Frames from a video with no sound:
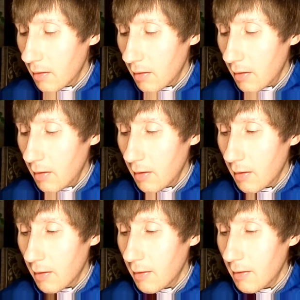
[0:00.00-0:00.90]
И
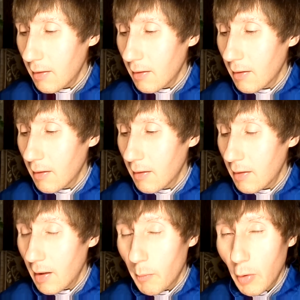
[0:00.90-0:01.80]

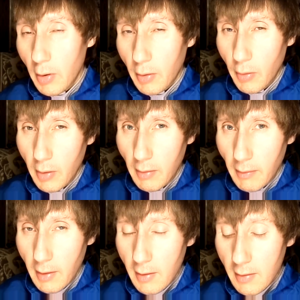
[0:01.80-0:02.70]
я мог такое
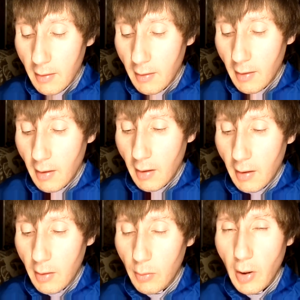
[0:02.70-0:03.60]
говорить,
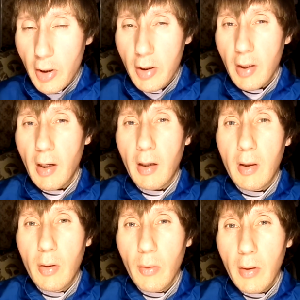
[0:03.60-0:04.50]
не уточняя,
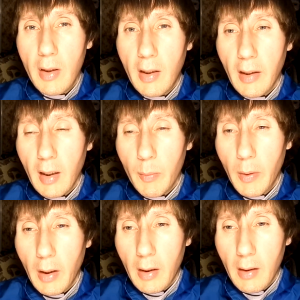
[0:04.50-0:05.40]
кто и как, по
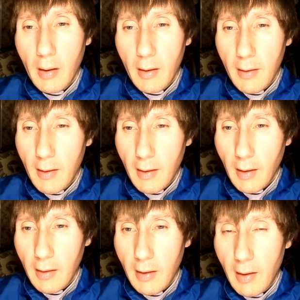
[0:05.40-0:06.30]
как а,
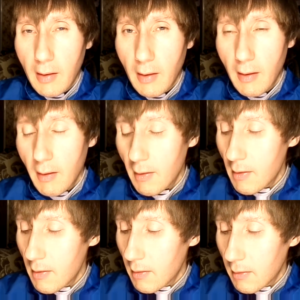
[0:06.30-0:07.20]
конкретно.
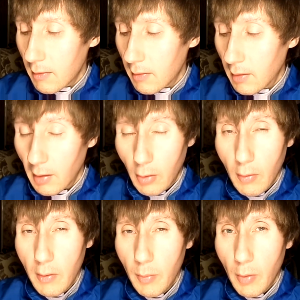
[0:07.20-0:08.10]
Я такого
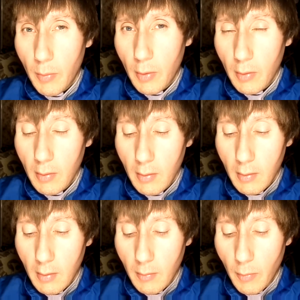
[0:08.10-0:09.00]
не помню.
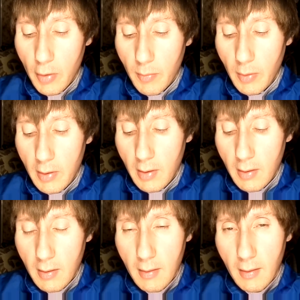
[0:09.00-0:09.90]
Э, может
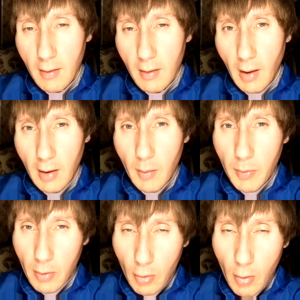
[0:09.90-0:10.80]
быть, э, как-то
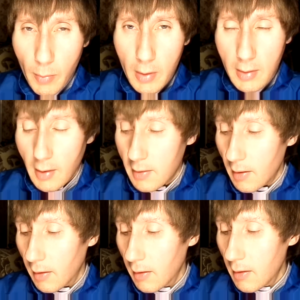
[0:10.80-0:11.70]
по-другому я
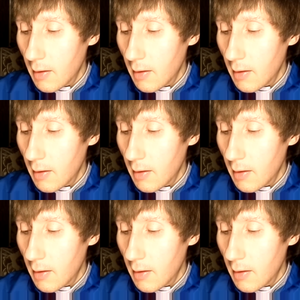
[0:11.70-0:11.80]
сказал.